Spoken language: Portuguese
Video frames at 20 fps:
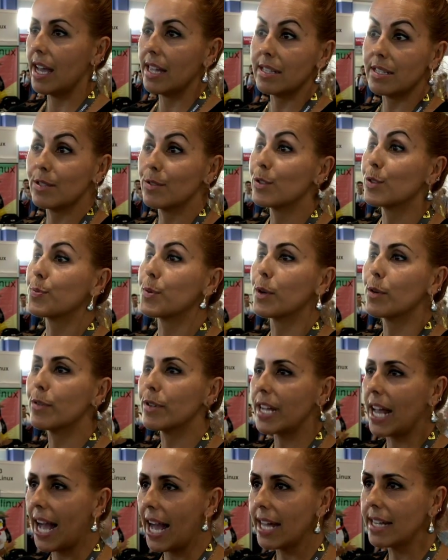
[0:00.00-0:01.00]
Elas nos
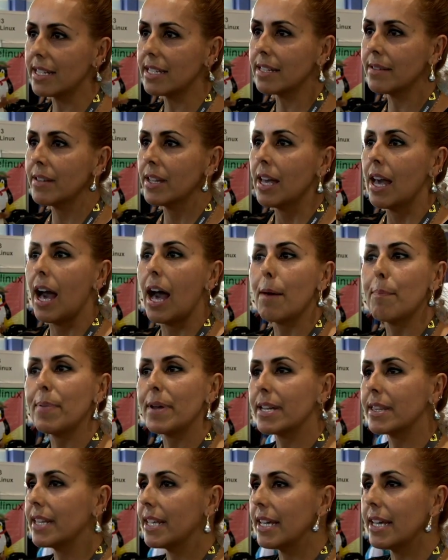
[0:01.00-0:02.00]
procurarem, a
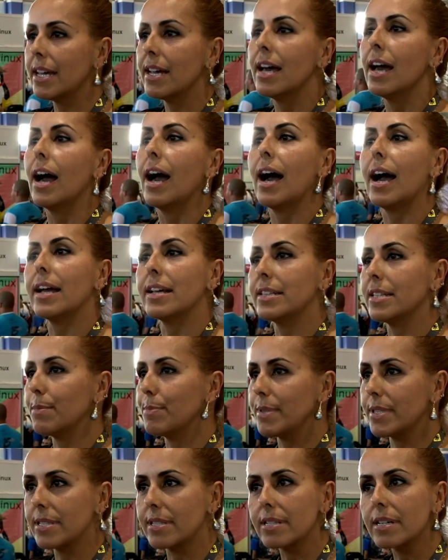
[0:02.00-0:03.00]
perder a
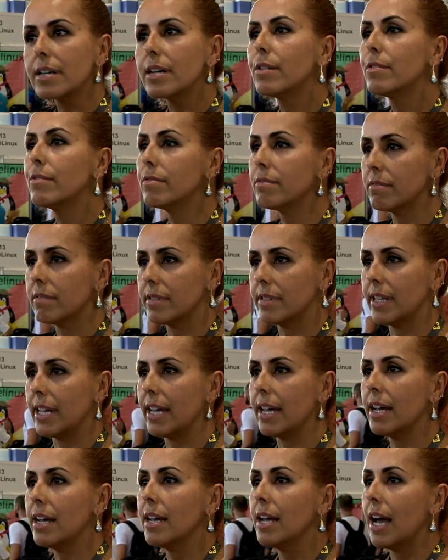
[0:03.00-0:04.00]
inibição,
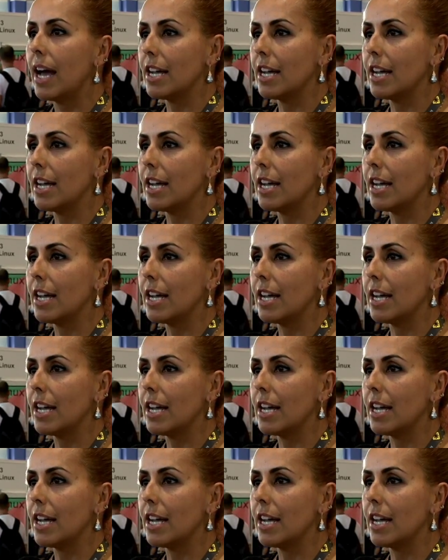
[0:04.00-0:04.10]
né?